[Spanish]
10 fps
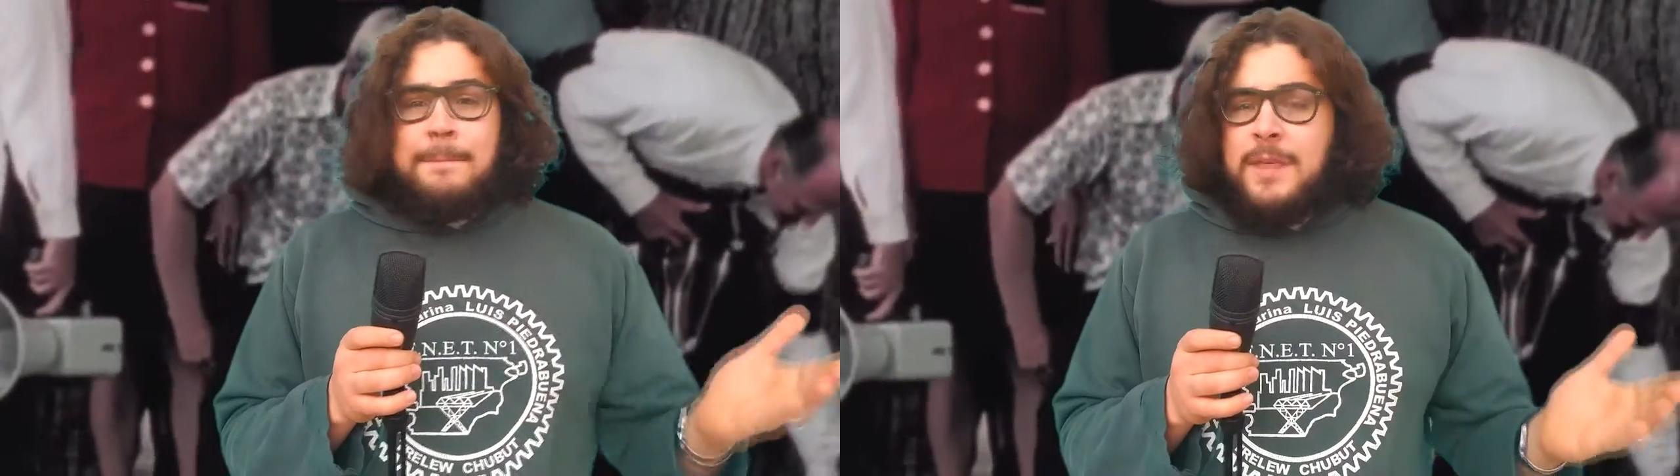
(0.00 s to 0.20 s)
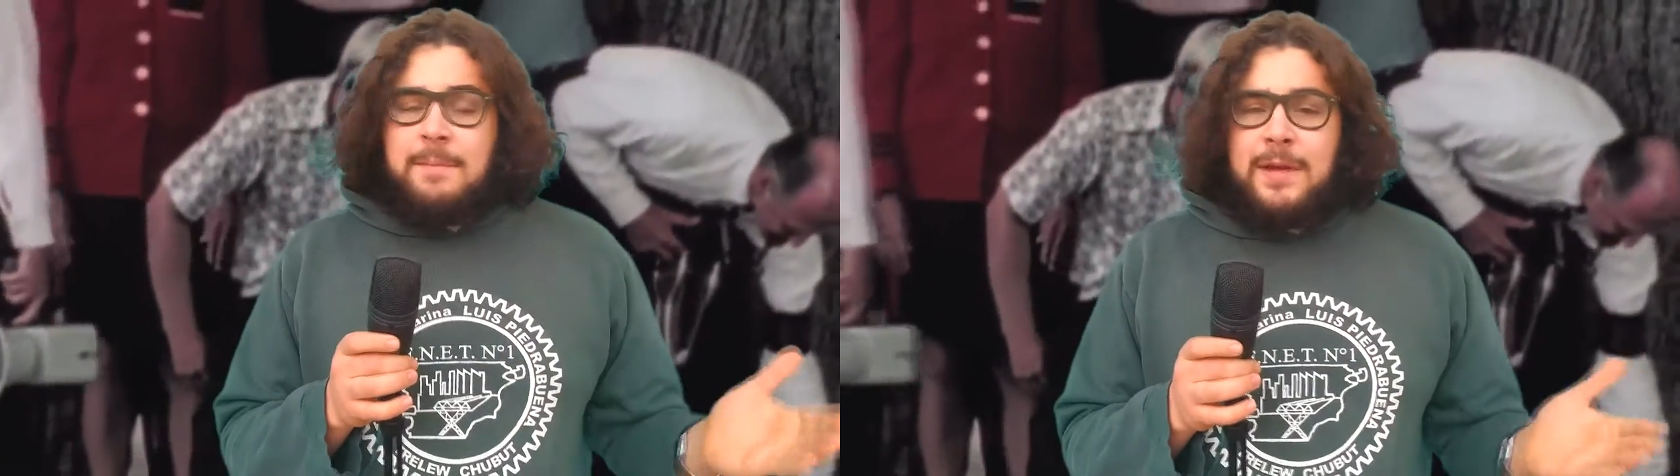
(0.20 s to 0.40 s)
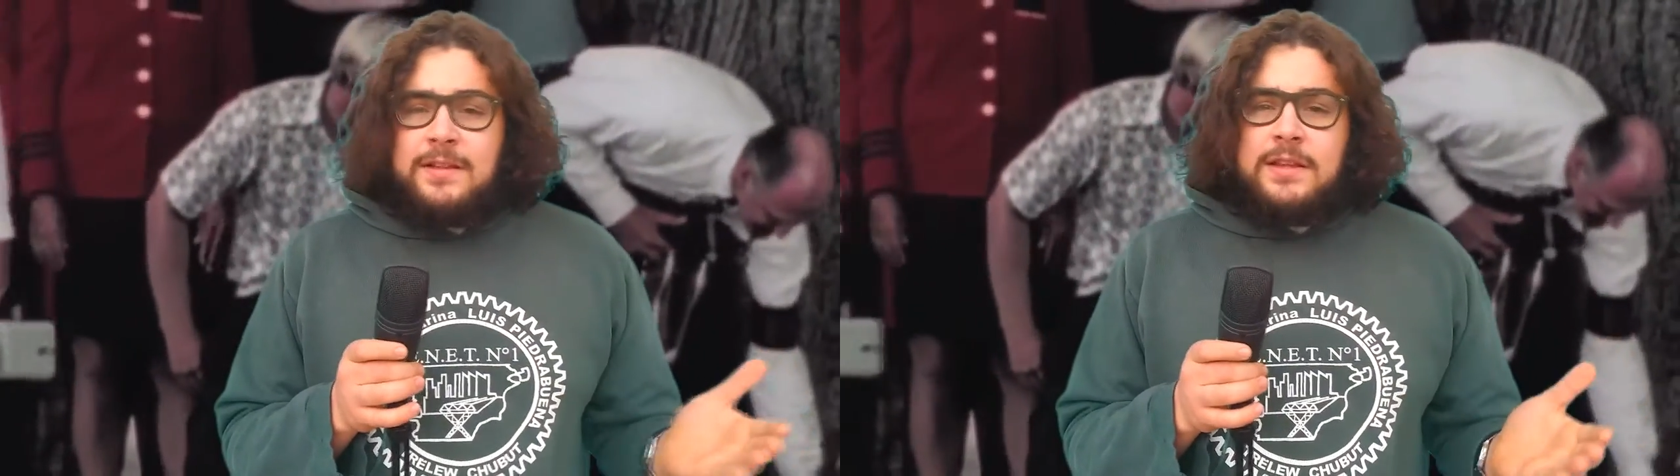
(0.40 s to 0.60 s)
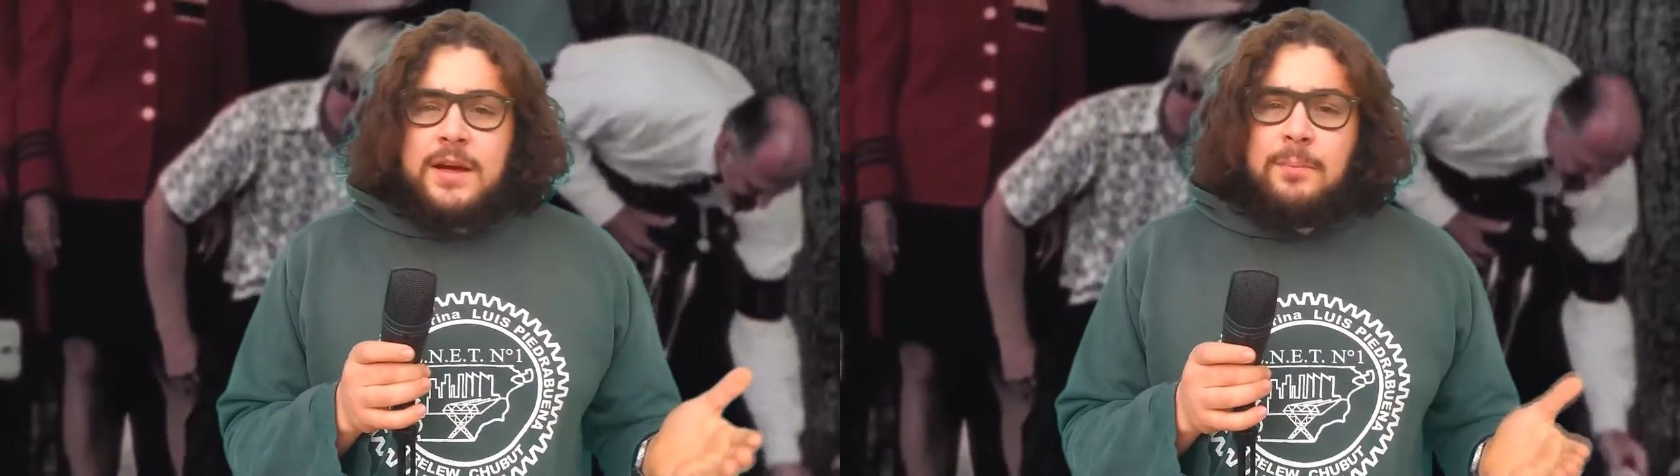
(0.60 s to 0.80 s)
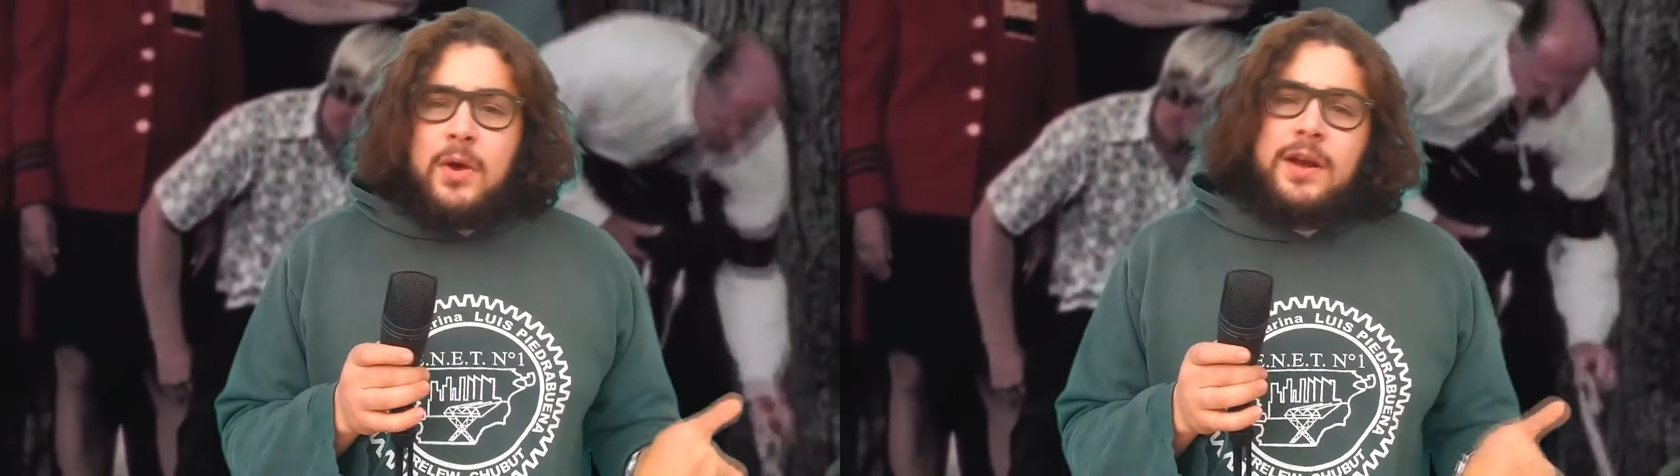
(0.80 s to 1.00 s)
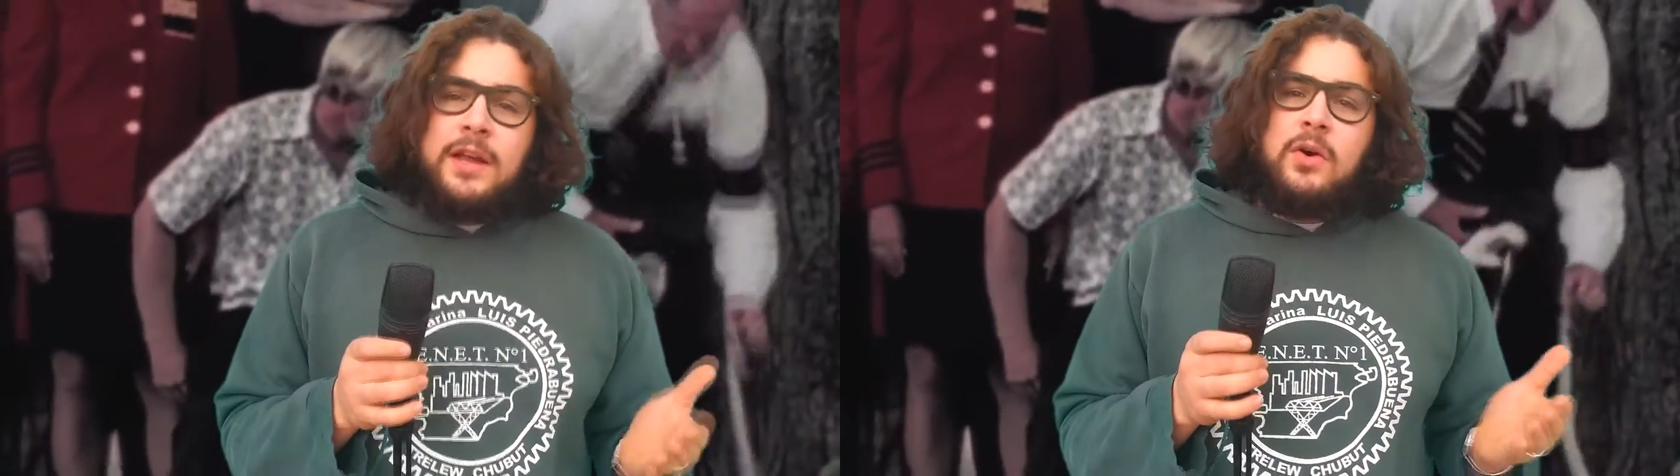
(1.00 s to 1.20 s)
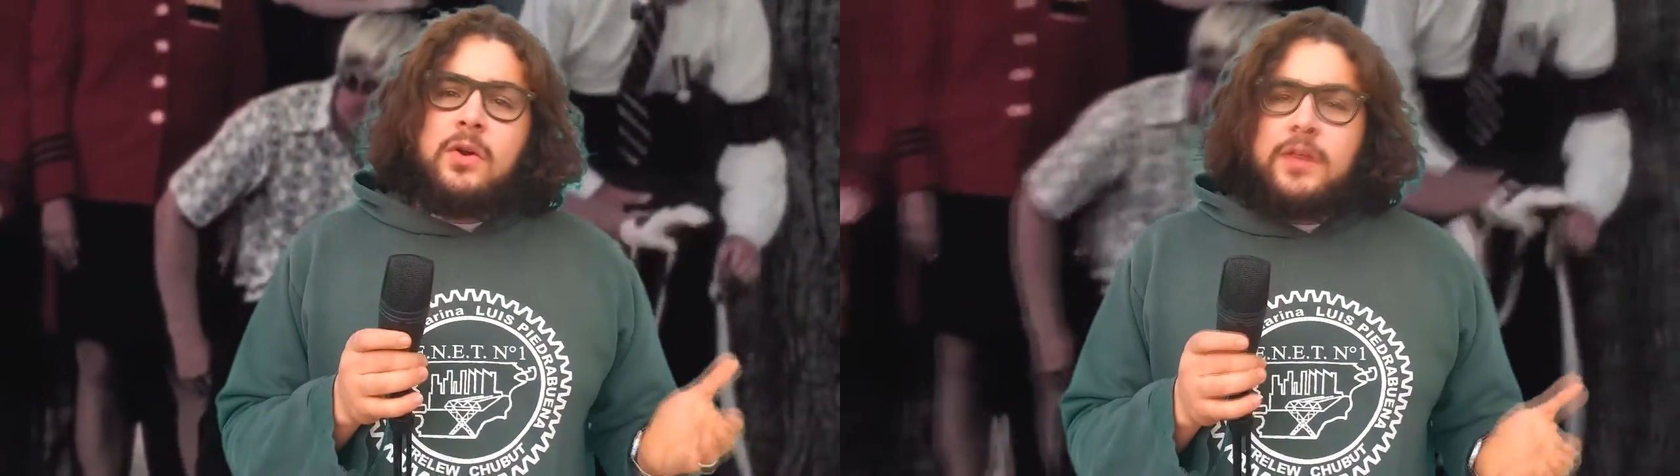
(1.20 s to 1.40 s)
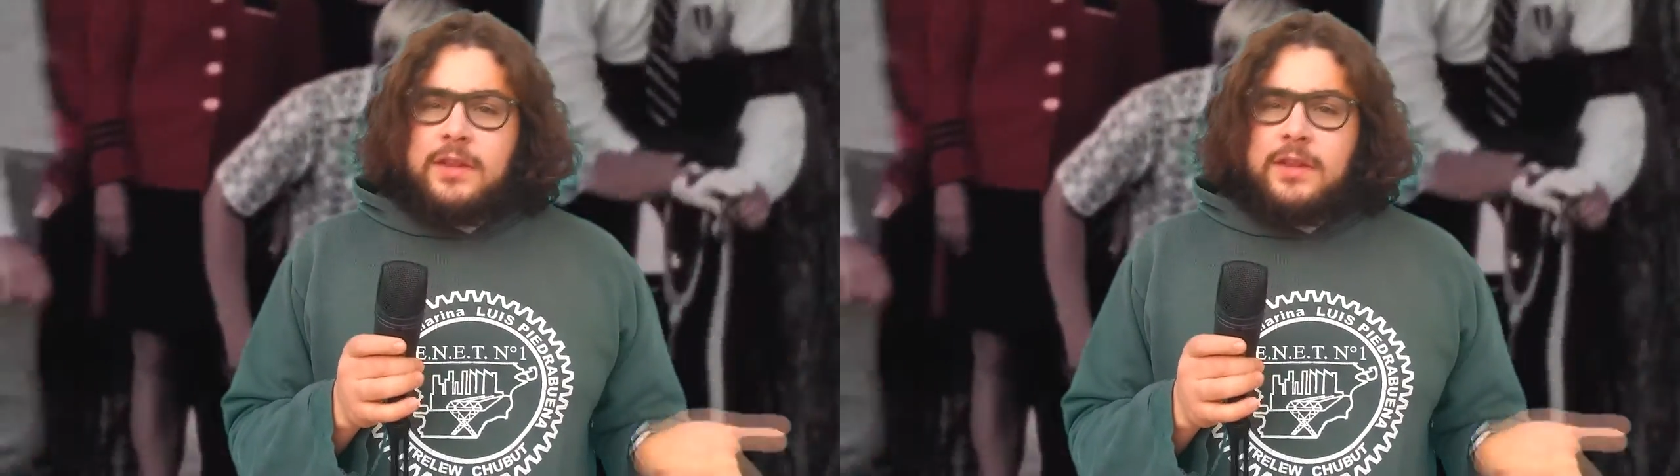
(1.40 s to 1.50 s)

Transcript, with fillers: le pasa el trapo al récord